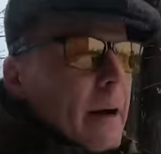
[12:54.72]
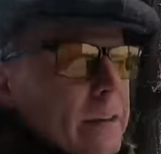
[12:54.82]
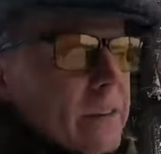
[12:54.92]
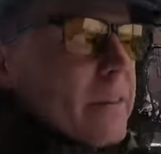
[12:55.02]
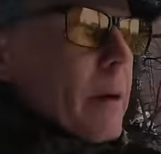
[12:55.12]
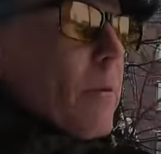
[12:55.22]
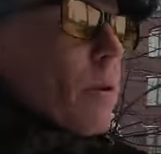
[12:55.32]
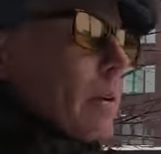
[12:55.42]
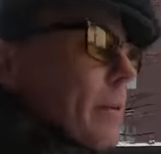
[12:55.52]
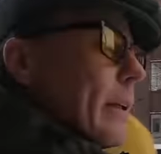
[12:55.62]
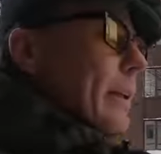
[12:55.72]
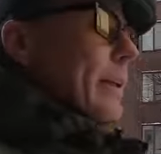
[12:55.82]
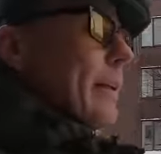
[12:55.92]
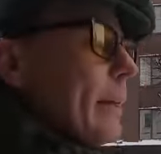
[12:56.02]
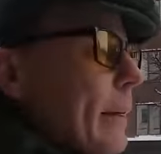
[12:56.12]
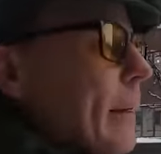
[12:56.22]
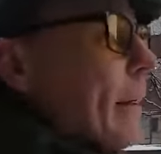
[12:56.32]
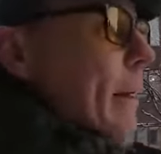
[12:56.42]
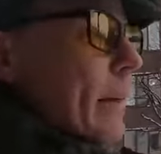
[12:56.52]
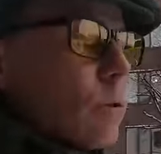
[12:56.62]
отец Набокова,
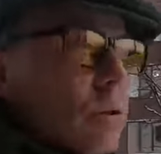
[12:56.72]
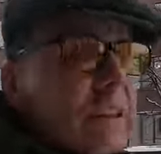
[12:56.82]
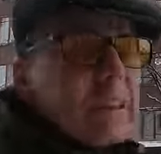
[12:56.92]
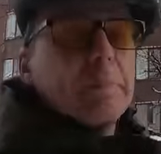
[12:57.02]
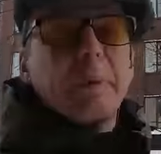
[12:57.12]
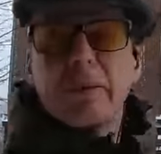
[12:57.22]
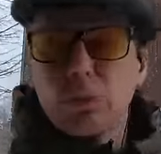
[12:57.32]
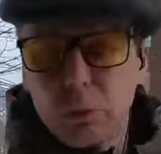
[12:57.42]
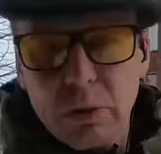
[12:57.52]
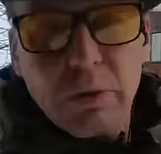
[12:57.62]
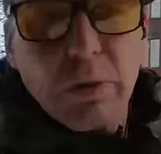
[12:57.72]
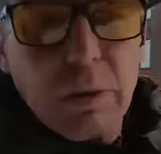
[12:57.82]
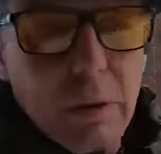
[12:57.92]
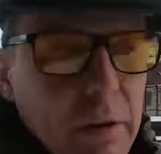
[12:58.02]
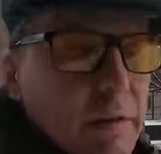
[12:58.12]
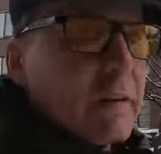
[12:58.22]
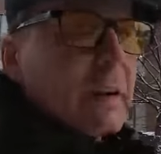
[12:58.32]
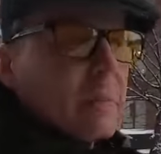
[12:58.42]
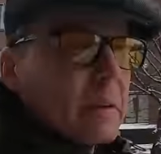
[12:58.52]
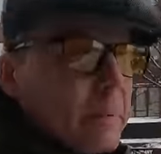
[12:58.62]
который здесь присутствовал во
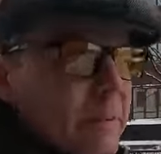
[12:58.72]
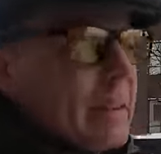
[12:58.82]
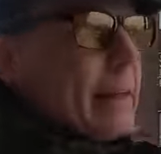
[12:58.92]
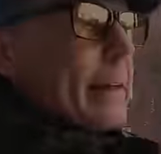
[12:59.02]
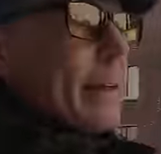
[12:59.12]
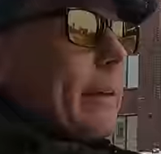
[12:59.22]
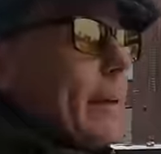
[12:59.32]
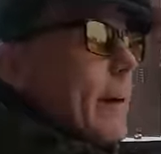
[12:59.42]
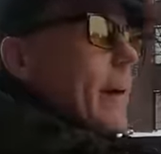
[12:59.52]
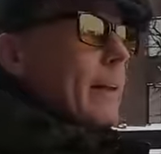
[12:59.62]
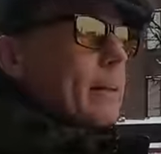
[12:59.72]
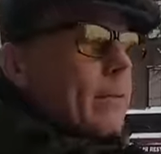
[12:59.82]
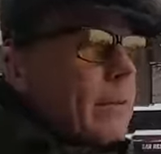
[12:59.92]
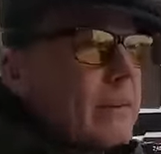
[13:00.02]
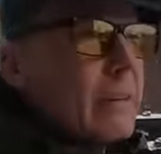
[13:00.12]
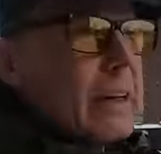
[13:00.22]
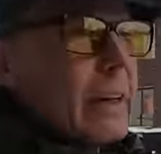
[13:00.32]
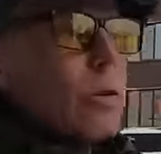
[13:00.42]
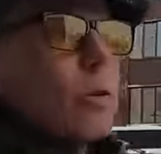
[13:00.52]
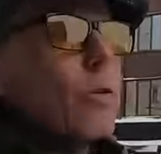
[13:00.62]
время написания этого воззвания,
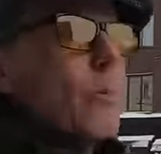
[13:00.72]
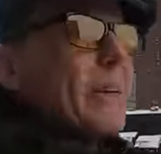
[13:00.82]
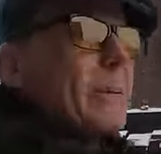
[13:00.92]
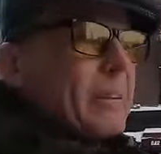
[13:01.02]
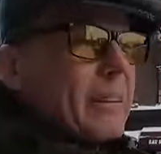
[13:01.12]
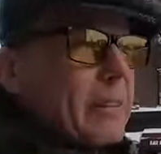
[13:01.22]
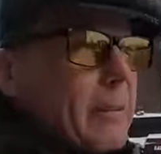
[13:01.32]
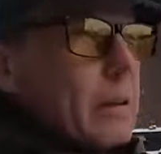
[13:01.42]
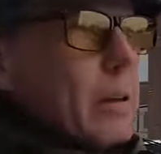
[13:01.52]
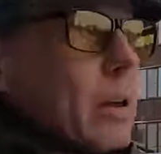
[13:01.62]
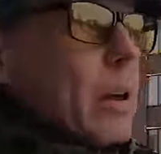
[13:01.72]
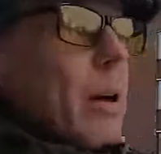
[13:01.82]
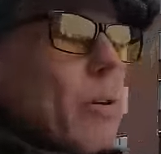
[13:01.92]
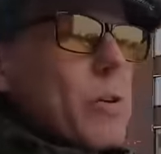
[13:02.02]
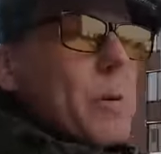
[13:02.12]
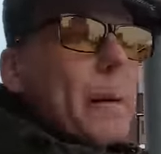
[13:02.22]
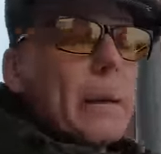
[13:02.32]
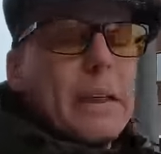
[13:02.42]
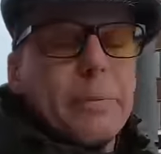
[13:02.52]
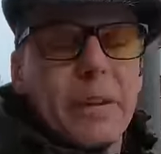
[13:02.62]
и он его подписывал. Он же
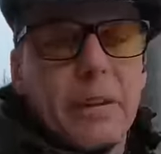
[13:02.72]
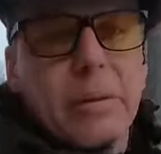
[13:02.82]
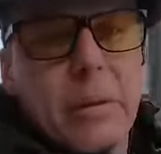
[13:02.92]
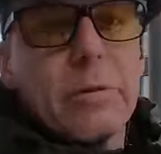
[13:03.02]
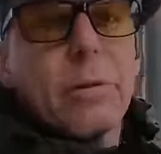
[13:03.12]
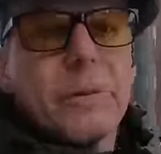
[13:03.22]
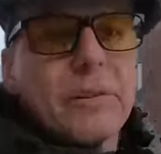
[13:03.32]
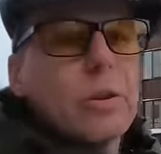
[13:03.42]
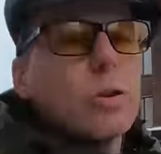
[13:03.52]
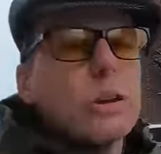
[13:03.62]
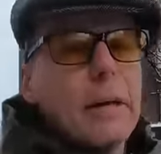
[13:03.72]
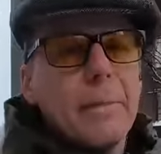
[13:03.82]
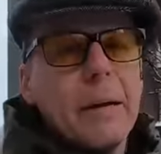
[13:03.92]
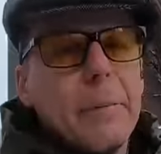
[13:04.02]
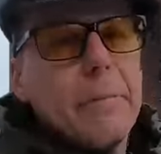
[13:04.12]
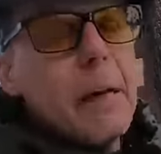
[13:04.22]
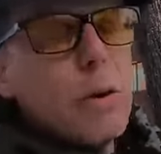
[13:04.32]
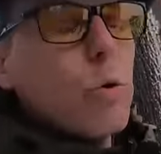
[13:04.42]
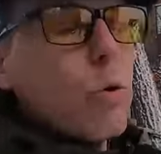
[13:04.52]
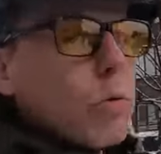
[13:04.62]
погиб, собственно, защищая
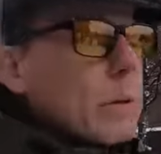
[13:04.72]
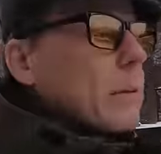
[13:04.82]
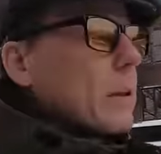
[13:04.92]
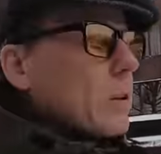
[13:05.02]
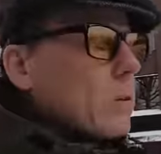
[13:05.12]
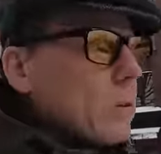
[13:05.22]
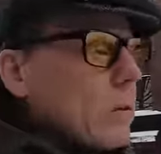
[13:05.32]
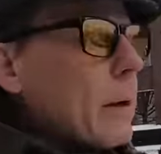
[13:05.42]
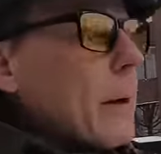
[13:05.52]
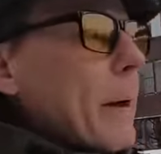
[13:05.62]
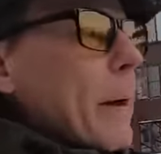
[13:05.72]
Мелякова, на которого